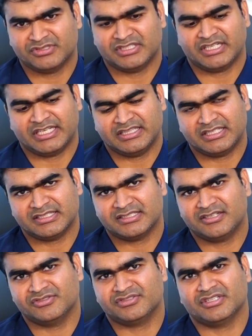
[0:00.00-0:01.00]
వచ్చినా ఎంత
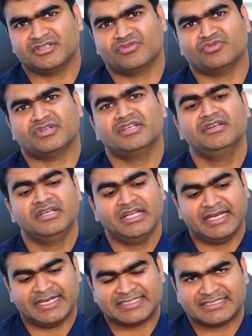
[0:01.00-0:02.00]
రిజల్ట్ వచ్చినా కూడా
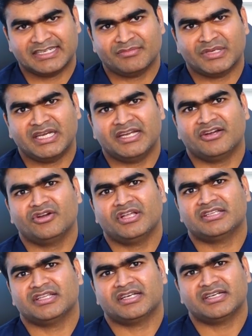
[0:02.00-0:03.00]
నెక్స్ట్ డే మళ్ళీ ఎండలో
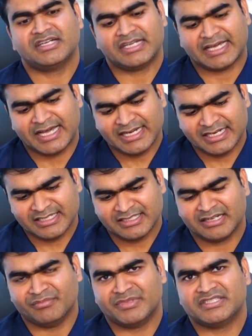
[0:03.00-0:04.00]
వెళ్తున్నారంటే టాన్ అనేది
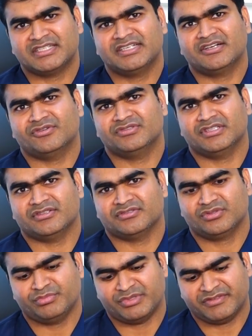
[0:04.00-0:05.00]
కంపల్సరీగా అవుతారు
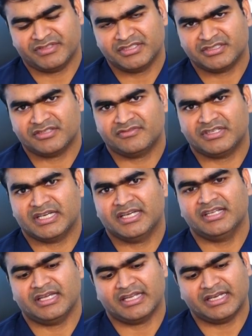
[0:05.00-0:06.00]
సో ప్రివెన్షన్ ఆఫ్
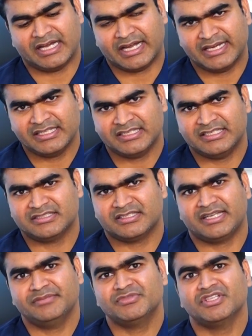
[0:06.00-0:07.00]
టాన్ అండ్ యాడింగ్ దీస్
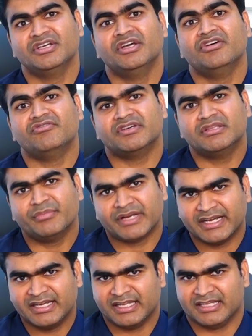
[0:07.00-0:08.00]
క్రీమ్స్ ఫర్ ద
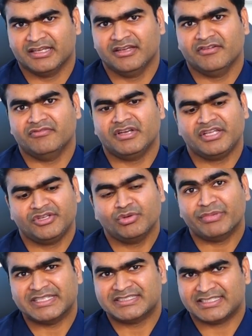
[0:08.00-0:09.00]
బ్రైట్నింగ్ విల్ గివ్ యూ
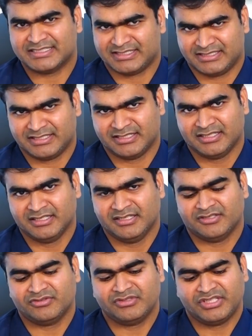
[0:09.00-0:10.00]
బెస్ట్ రిజల్ట్స్
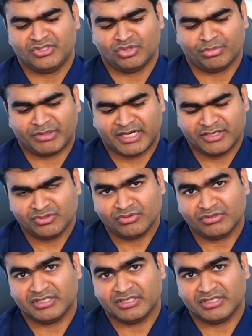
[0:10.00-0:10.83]
సో దీంతో పాటు